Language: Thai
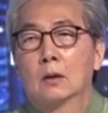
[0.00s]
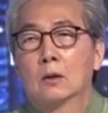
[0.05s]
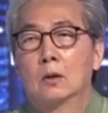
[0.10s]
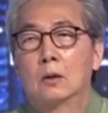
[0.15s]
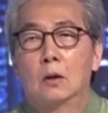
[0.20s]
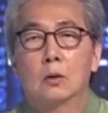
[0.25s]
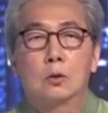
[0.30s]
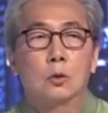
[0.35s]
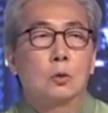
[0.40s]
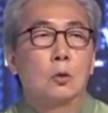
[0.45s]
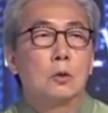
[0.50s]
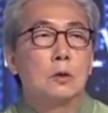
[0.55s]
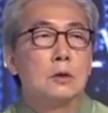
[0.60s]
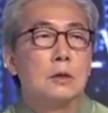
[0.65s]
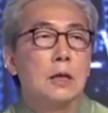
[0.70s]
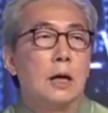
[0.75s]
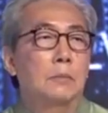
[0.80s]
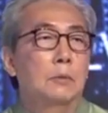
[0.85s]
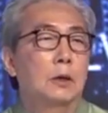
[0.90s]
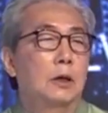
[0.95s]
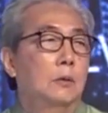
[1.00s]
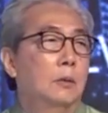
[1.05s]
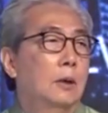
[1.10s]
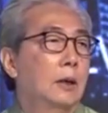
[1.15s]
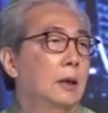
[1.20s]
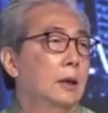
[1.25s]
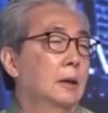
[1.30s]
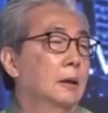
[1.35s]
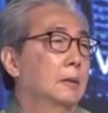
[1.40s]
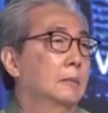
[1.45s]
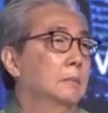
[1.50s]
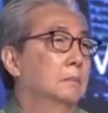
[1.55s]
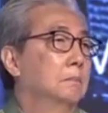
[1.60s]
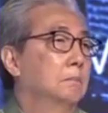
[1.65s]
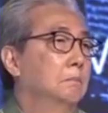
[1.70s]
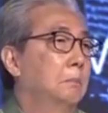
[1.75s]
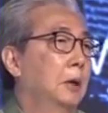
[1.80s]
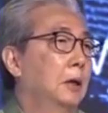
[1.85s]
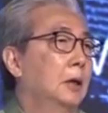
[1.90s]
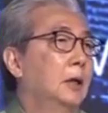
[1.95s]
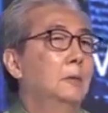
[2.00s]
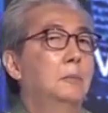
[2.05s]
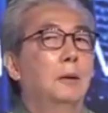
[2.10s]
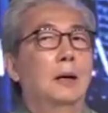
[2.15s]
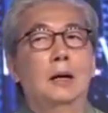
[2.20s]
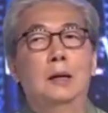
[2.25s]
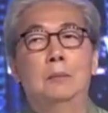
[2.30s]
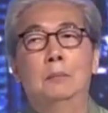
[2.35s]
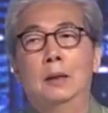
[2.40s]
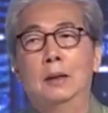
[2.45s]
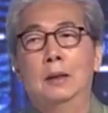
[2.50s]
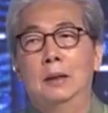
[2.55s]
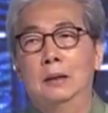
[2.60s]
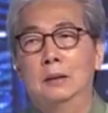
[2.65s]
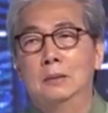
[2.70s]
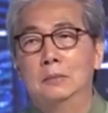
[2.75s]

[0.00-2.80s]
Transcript: เราทุกคนทราบดีว่าปีที่ผ่านมา